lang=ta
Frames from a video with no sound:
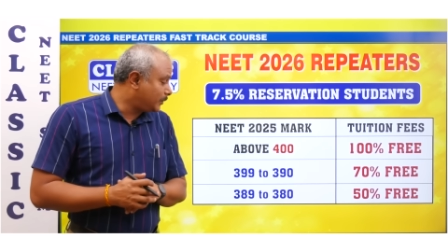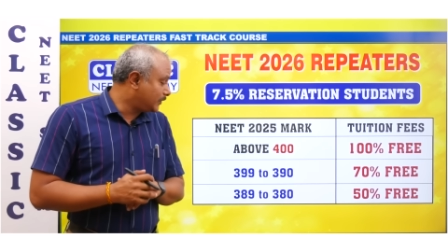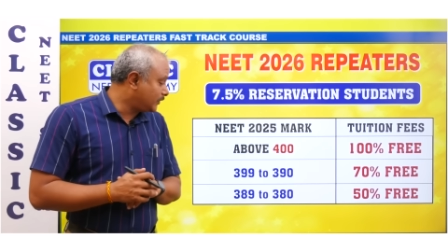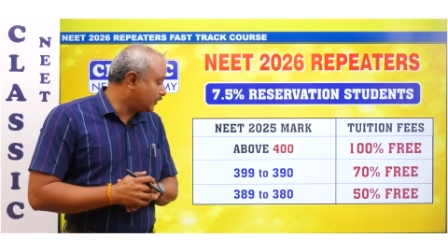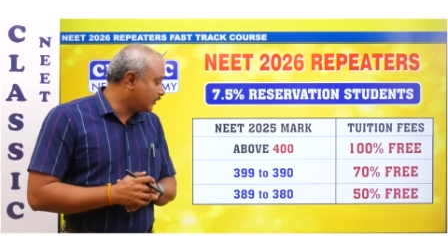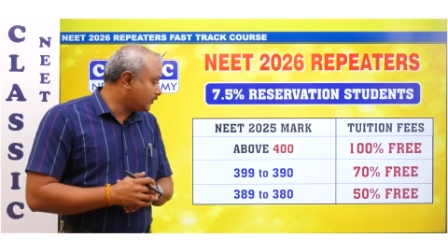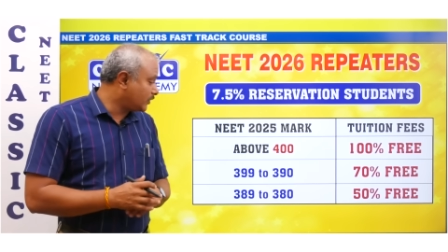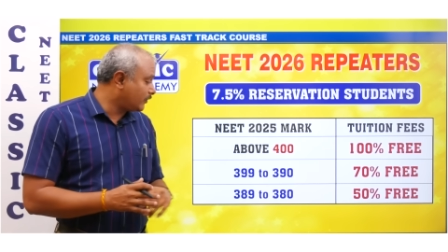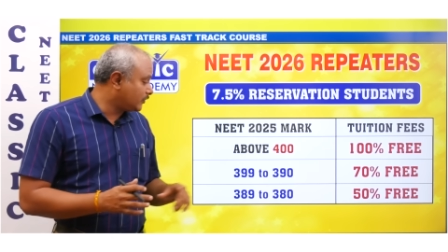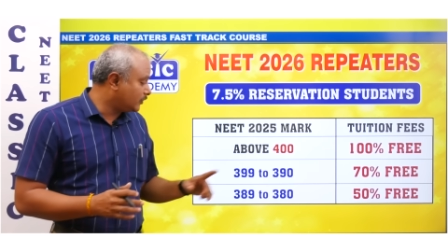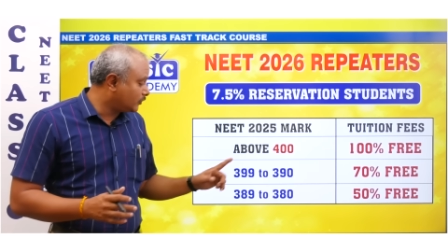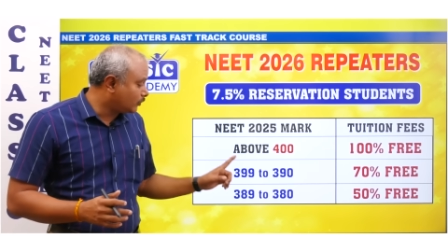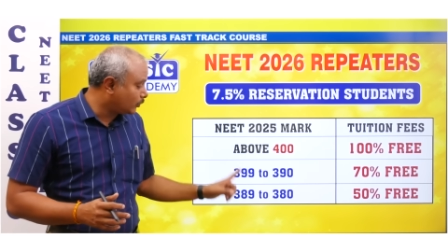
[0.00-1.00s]
பர்சன்ட்
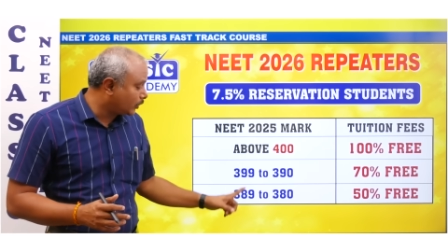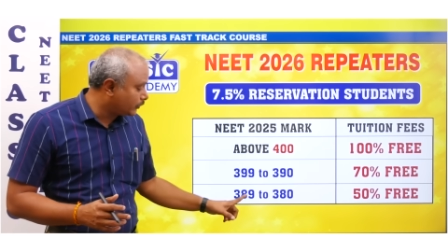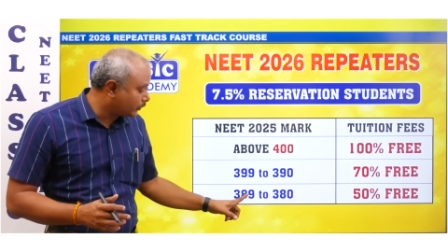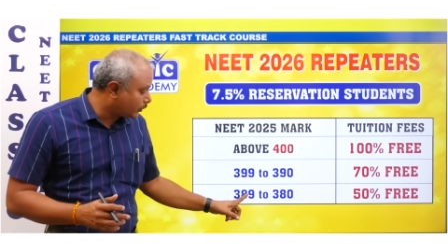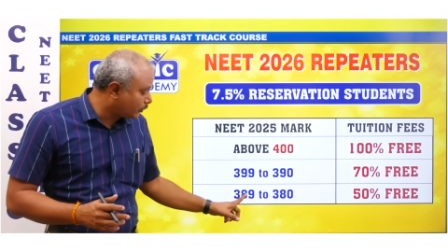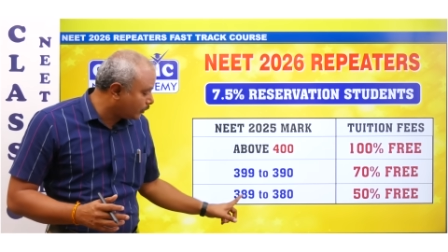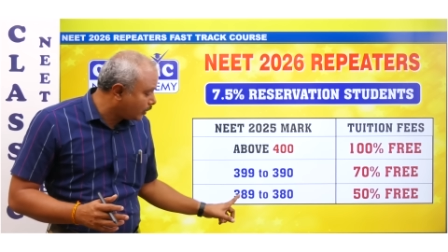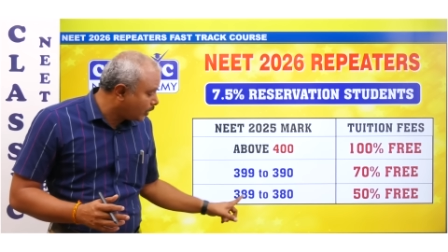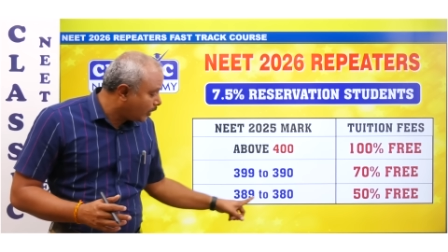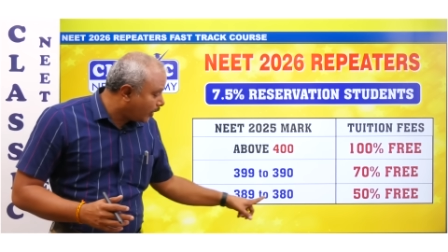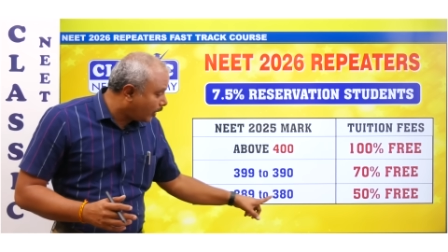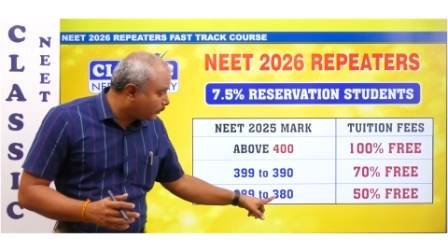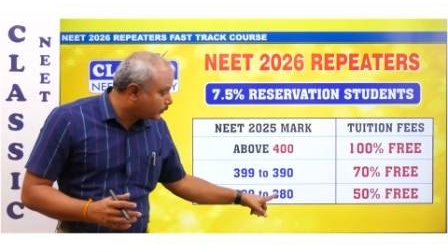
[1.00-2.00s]
ரிசர்வேஷன் ஸ்டூடெண்ட்ஸுக்கும்
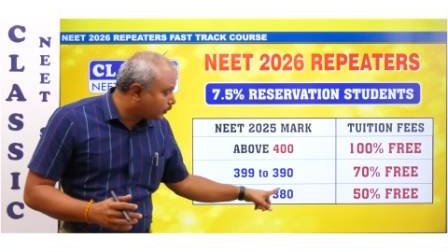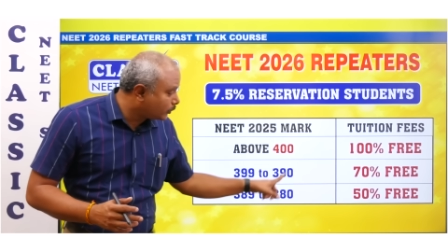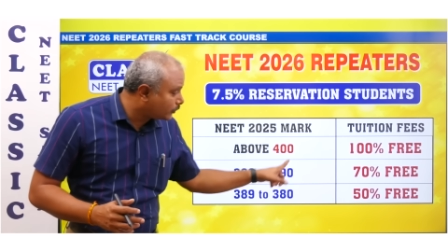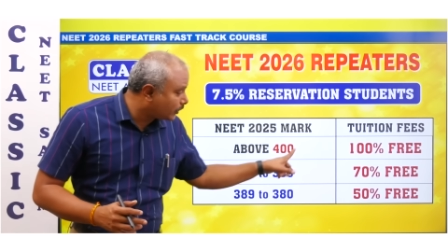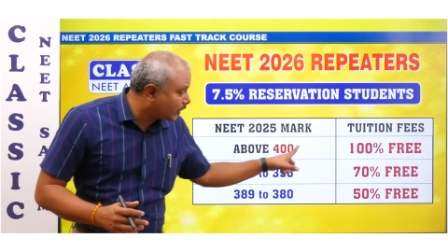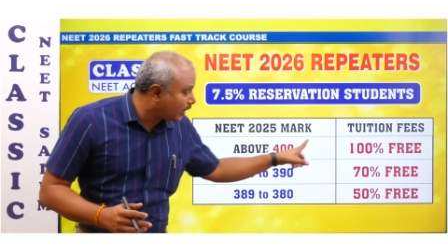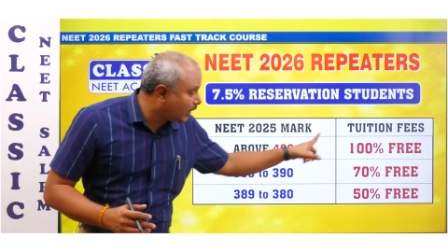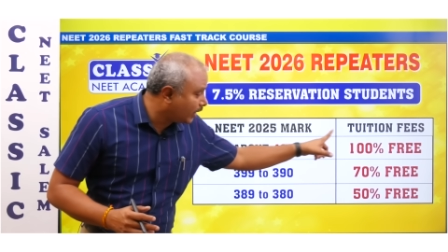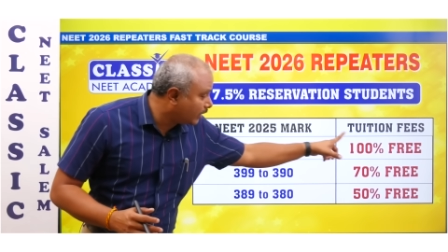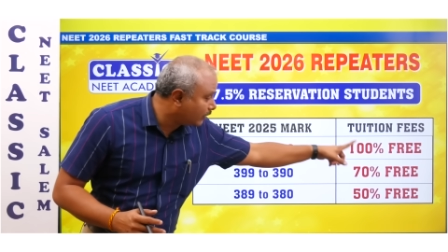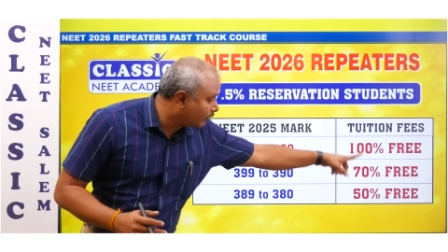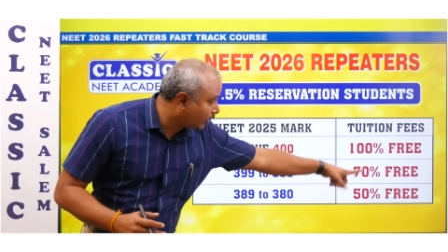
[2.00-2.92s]
அப் டு த்ரீ எயிட்டி